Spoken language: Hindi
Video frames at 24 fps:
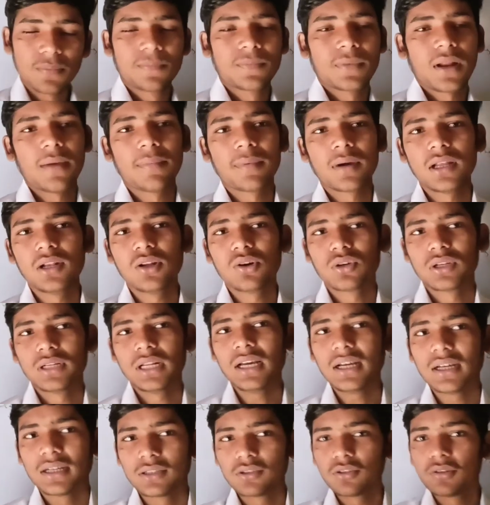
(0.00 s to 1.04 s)
सब्सक्राइब कर लोगे
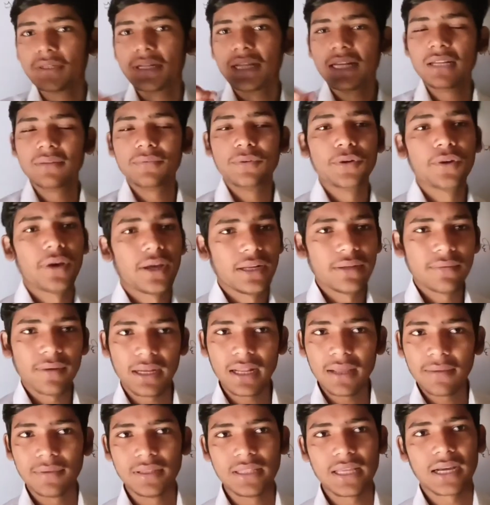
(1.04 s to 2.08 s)
ना तो डेली वीडियो आने
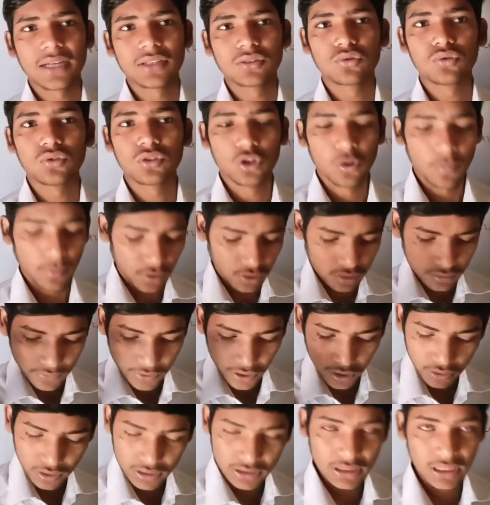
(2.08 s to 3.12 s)
वाला है विद्या स्कूल के ऊपर उस
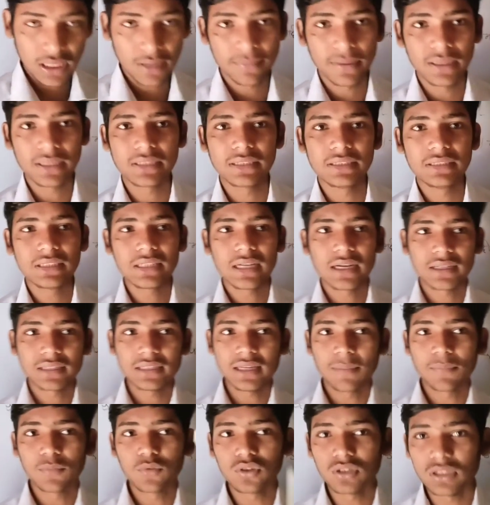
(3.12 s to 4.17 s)
वीडियो के नीचे कमेंट कीजिएगा कि
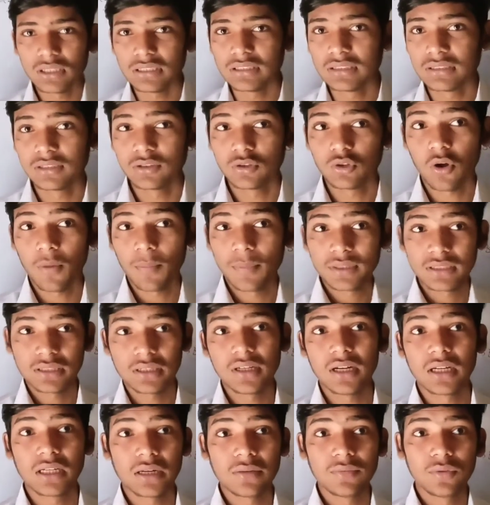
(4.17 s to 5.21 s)
आपको किस टॉपिक से
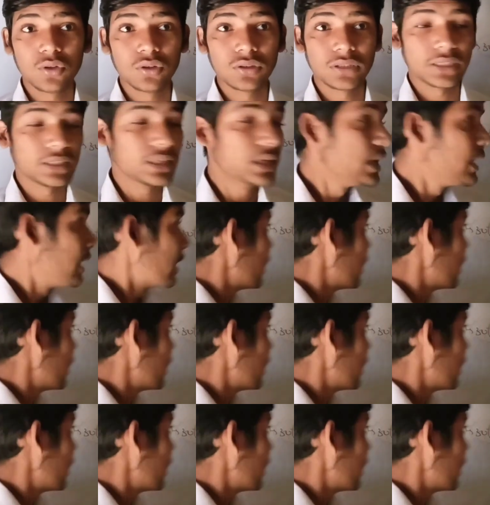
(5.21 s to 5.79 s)
रिलेटेड वीडियो चाहिए